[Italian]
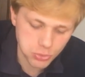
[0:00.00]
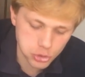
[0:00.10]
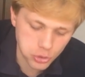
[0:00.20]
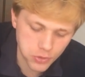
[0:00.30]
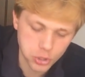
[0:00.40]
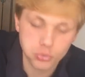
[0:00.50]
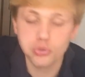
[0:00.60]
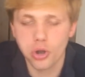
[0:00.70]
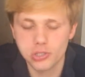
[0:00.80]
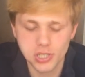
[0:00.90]
di questo video
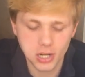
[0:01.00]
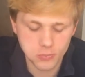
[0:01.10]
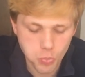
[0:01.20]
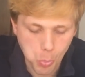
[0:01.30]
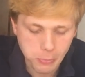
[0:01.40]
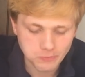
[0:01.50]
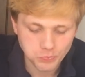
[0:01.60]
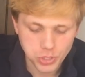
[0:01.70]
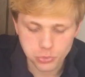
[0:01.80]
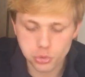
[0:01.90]
tutorial
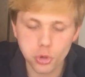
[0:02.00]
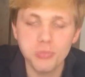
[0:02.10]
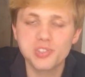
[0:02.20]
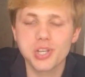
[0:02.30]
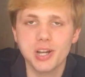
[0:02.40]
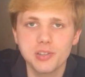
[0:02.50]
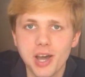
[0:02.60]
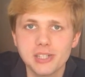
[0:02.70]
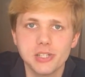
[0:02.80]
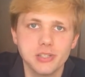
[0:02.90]
su come
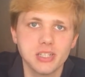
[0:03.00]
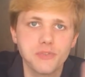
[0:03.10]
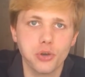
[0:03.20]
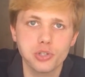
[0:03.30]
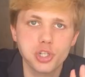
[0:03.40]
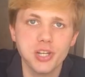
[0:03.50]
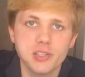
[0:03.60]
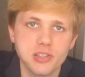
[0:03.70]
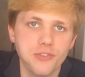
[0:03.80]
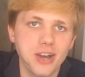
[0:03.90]
scaldare i ravioli
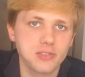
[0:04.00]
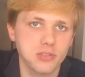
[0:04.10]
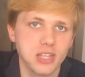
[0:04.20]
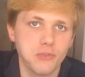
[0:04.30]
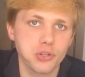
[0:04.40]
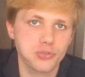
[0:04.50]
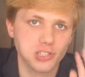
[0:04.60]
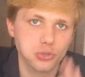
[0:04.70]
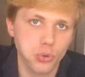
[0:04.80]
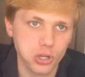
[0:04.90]
cinesi fatti da
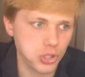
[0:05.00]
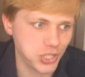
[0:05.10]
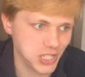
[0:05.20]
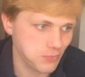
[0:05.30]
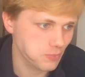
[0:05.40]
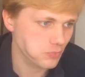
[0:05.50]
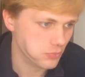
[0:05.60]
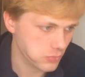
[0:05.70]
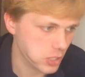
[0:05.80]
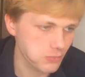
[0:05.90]
vostra suocera
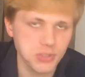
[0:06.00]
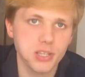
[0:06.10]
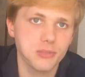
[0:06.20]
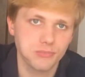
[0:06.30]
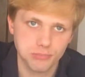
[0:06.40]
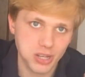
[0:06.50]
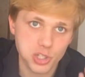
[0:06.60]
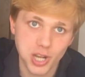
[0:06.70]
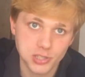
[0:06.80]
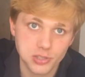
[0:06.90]
e
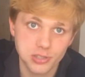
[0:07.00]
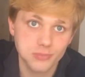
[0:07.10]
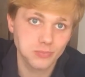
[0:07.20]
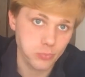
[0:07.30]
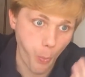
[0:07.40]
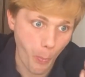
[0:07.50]
mangiarseli.